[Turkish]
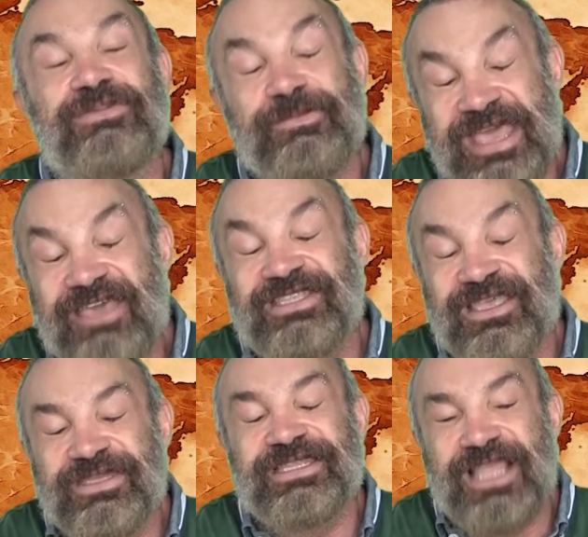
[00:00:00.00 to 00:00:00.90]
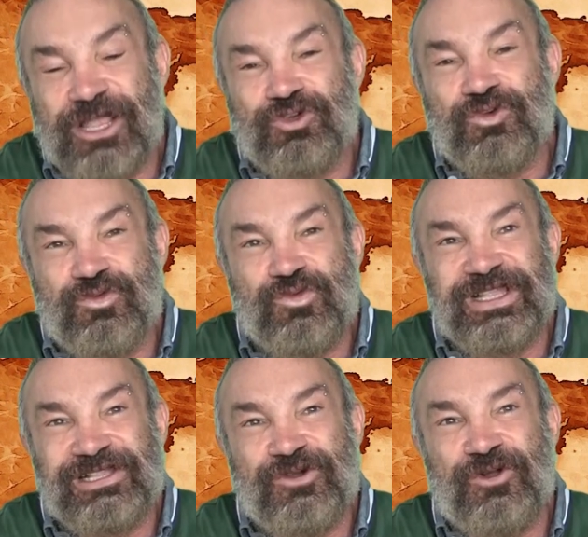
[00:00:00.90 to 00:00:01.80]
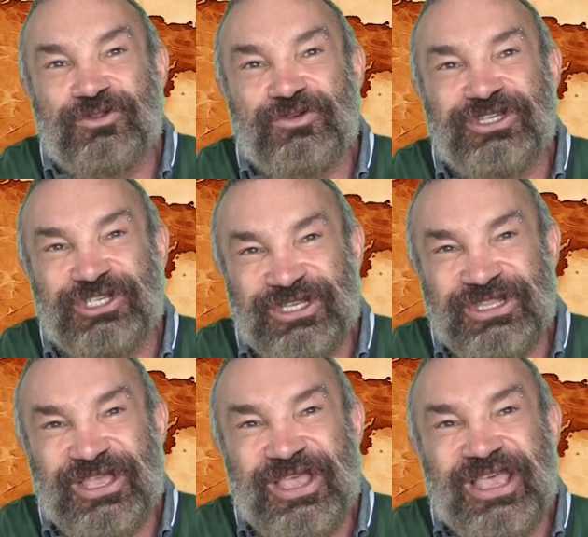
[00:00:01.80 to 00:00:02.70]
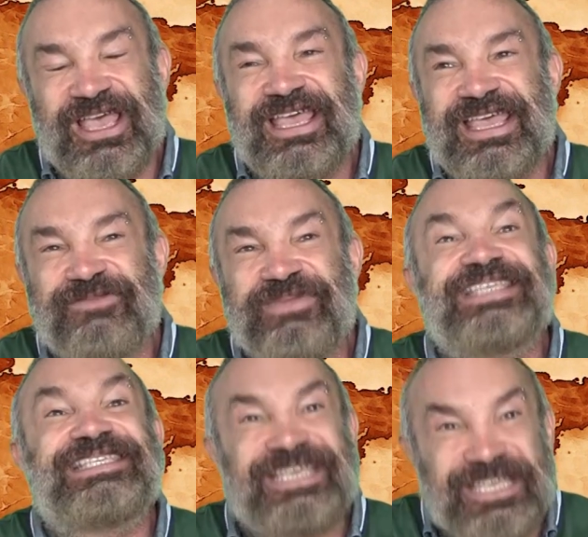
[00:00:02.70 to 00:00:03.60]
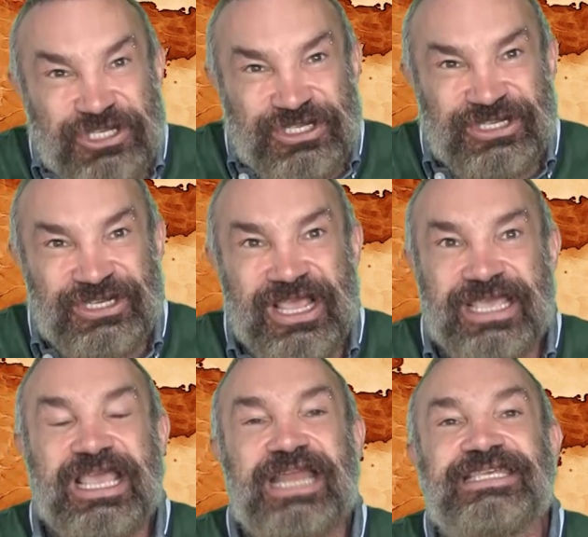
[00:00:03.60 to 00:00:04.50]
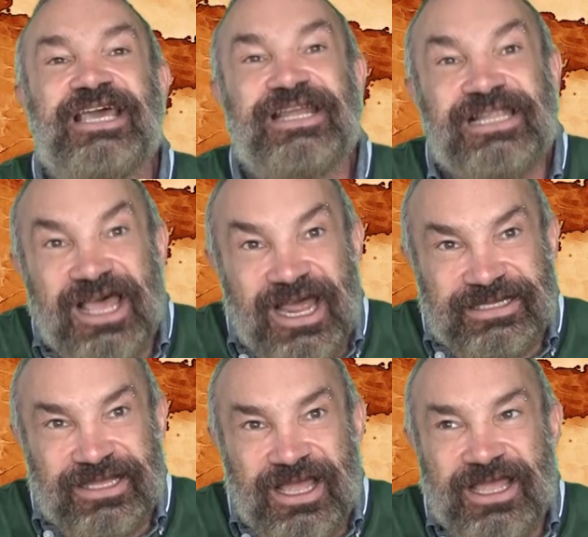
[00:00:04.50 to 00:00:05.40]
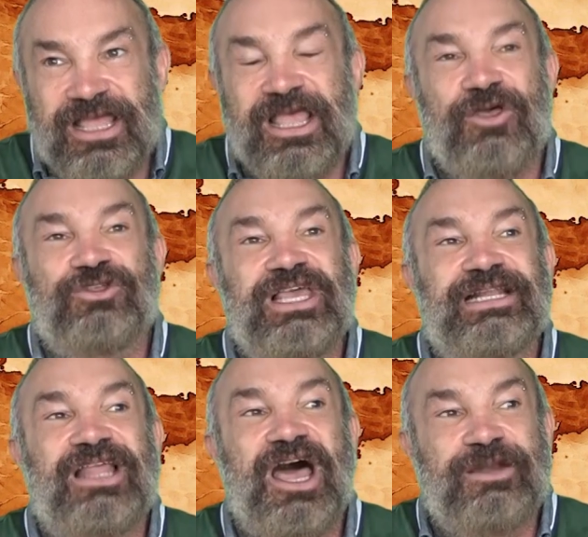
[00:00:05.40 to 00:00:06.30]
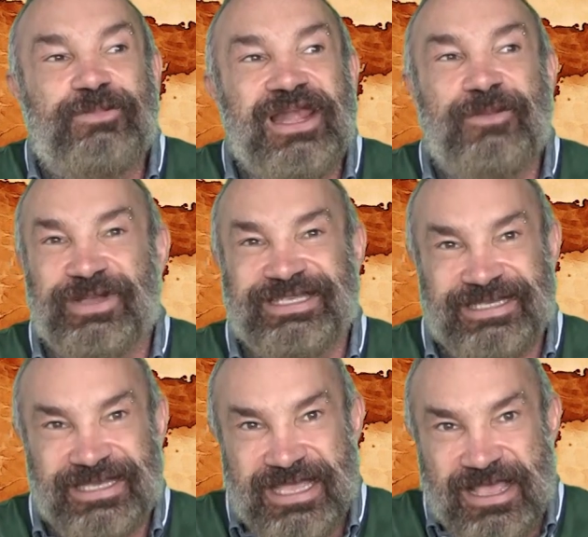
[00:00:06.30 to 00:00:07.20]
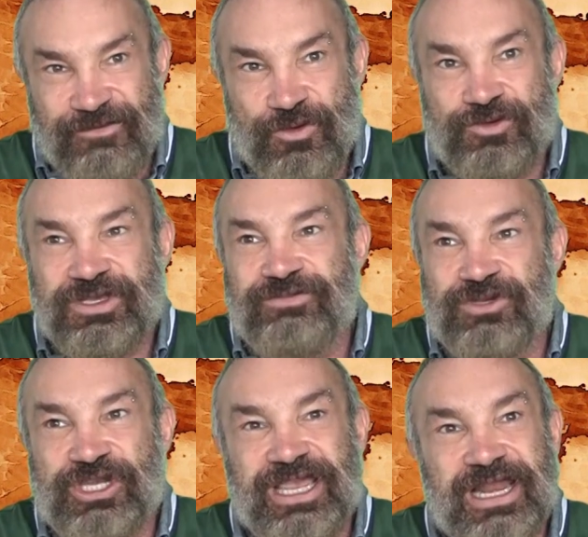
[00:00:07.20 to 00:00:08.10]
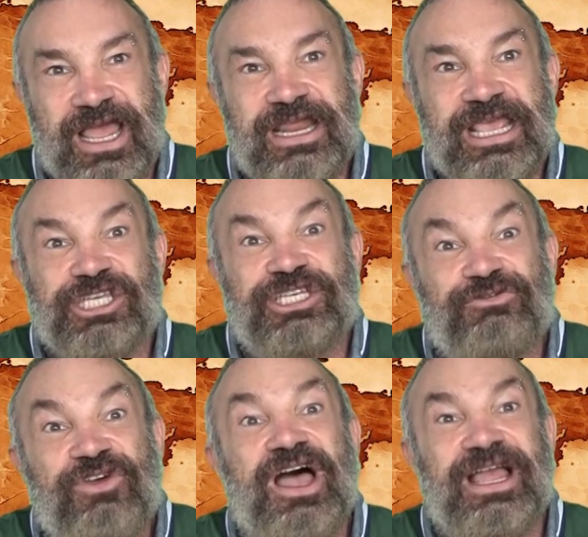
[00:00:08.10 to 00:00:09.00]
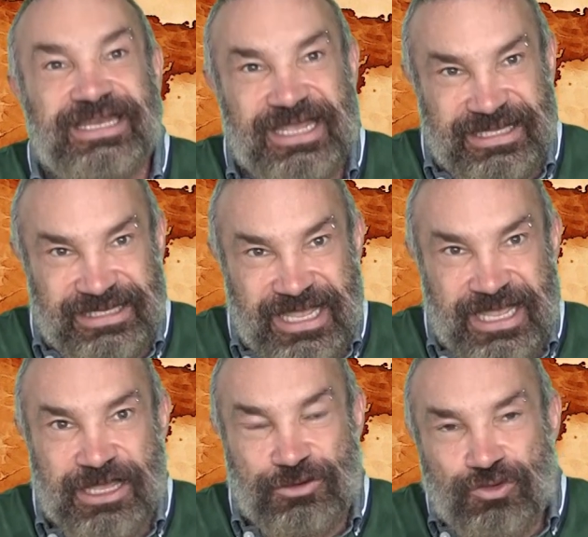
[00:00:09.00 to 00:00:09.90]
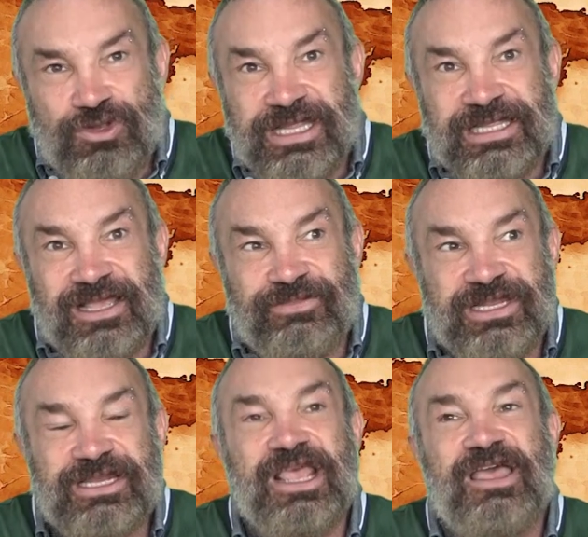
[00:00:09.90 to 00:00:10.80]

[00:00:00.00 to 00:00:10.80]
tabii B vitamininden çok kuvvetli olduğu için e, besleyicidir. Yani yaralarda özellikle arpa lapası ve onun gibi şeyler şifa niyetine kullanılabilir